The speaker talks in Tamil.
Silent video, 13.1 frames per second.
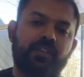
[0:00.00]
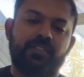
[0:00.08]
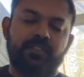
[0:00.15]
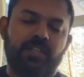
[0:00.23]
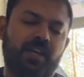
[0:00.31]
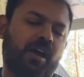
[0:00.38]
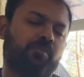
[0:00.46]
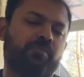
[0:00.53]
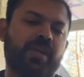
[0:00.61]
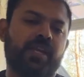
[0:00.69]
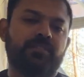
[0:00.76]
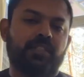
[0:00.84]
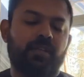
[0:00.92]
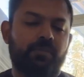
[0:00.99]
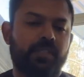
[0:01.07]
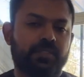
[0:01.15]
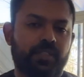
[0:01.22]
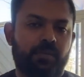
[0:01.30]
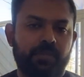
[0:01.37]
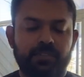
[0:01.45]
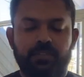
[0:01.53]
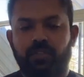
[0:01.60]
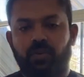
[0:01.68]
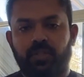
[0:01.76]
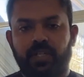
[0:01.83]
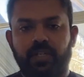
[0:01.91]
வைஸாக அமேசிங் அமேசிங்
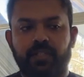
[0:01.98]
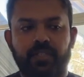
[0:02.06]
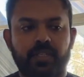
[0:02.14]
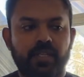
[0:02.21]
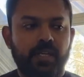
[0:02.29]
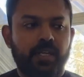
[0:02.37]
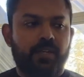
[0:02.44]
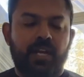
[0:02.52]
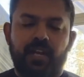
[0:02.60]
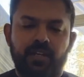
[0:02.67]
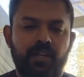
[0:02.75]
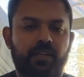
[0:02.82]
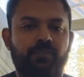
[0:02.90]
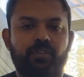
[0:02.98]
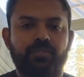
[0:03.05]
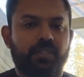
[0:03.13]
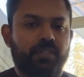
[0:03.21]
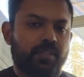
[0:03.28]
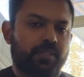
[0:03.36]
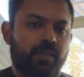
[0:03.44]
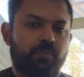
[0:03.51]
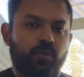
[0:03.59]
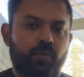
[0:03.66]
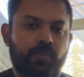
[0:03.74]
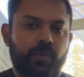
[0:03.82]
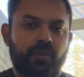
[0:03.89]
அமேசிங் ஹோட்டல் இது நல்ல ரிவ்யூஸ் இருந்தது தான்
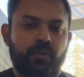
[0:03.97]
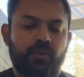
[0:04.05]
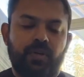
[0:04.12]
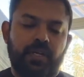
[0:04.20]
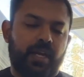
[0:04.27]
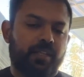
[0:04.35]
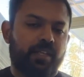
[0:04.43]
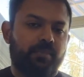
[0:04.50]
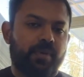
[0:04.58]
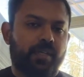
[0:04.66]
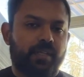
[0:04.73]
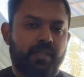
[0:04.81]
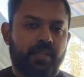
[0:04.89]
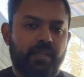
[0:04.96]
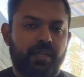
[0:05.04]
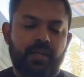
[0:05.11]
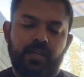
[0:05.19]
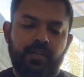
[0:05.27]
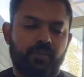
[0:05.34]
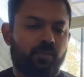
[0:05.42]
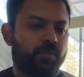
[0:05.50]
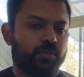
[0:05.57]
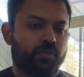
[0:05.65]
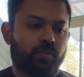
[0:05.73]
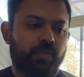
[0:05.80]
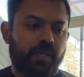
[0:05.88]
புக் பண்ணோம் அண்ட் அதே மாதிரி
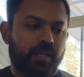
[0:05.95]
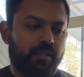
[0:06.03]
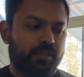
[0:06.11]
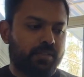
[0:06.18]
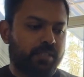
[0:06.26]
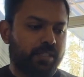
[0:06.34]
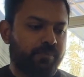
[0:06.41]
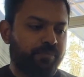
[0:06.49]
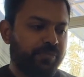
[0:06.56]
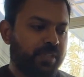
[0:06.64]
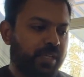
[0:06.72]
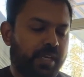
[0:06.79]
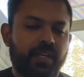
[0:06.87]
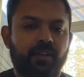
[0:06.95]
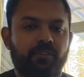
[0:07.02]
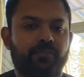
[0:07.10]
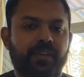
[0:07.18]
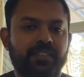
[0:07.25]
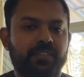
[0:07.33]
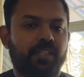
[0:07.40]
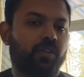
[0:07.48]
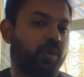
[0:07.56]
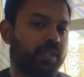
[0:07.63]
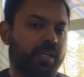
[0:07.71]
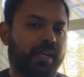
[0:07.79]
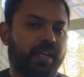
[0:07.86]
ரொம்ப சூப்பராக இருந்துச்சு ஏன்னா ஒரு ஃபைவ் ஸ்டார்
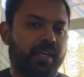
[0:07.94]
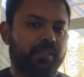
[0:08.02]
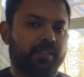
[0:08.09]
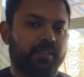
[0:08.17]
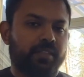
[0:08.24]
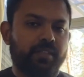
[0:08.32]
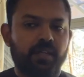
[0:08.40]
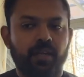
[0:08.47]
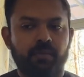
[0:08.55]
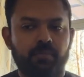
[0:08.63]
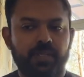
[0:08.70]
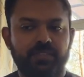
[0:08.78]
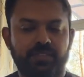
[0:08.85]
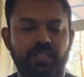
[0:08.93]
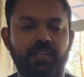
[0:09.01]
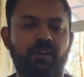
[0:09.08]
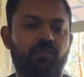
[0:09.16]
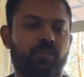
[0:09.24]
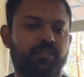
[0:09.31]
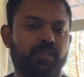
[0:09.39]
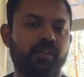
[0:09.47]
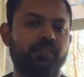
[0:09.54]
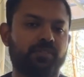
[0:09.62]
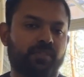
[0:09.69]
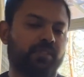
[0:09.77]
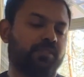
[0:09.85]
ஹோட்டல் கிடையாது இது பட் ஸ்டில் அவங்களோட
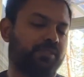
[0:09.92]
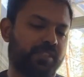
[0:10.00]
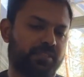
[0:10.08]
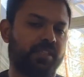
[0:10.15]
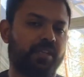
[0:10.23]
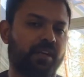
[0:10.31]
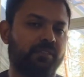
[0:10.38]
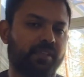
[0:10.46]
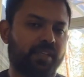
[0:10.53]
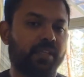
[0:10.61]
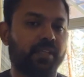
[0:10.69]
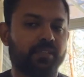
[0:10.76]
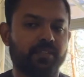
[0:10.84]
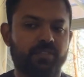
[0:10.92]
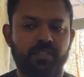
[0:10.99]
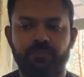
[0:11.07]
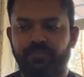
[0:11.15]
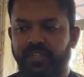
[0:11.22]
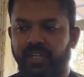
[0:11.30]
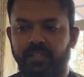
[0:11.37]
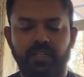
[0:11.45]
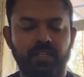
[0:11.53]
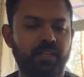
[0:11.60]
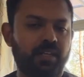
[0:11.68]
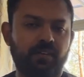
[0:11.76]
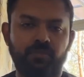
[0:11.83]
சர்வீஸ் வந்து ஃபைவ் ஸ்டார் அளவுக்கு இருந்துச்சு அண்ட்
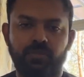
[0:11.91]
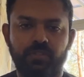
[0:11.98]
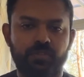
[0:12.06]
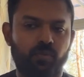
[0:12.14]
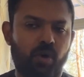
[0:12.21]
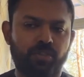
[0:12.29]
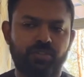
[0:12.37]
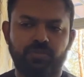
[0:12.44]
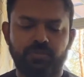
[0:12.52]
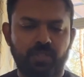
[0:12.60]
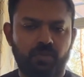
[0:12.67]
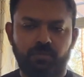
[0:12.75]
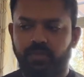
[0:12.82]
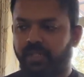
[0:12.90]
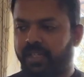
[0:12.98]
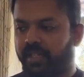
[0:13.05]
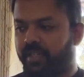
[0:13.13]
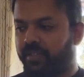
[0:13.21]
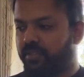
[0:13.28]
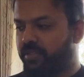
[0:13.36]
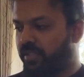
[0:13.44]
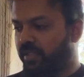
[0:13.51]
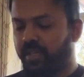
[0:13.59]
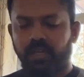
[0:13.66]
க்ளீனாகவும் இருந்துச்சு வாஷ்ரூம்ஸ்லாம் ரொம்ப க்ளீனாக இருந்துச்சு